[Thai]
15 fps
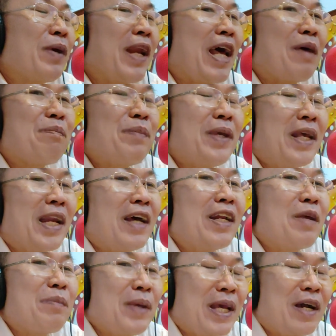ไปหลายปี แล้วใน
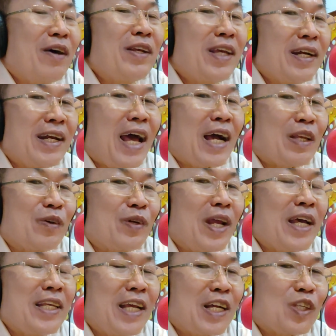เพลงเขายังดังอยู่นะ
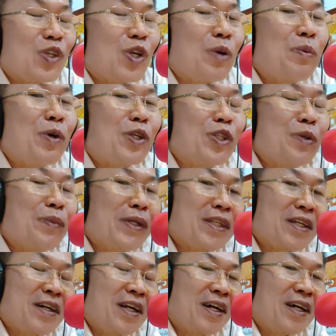อย่างสุรพลสมบัติเจ
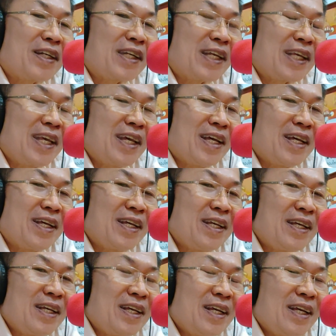ริญอย่างเงี้ย
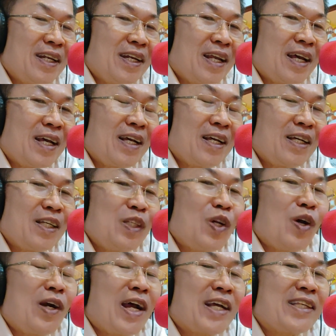นะยอ
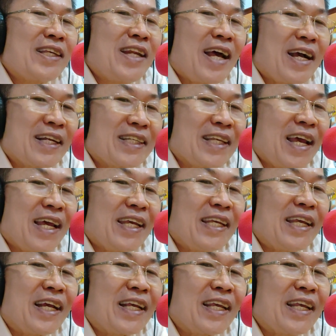ดรักสลักใจ
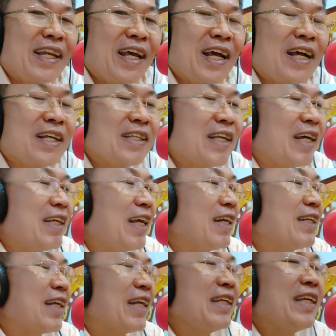อย่างนี้นะฮะสายัน
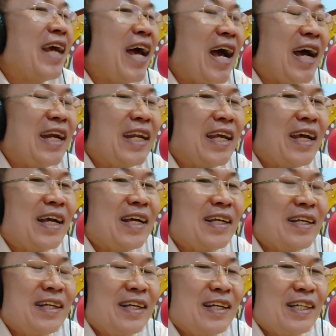สัญญาเนี่ยฮะ
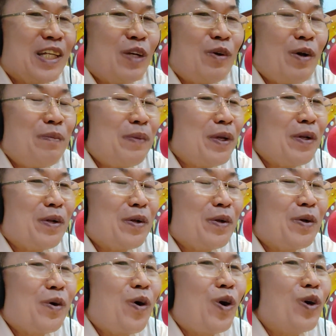ถือว่าเป็น
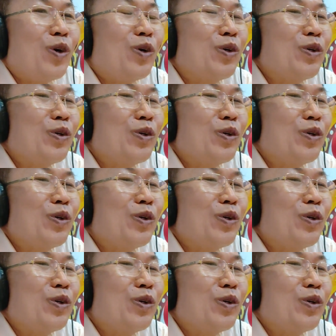คน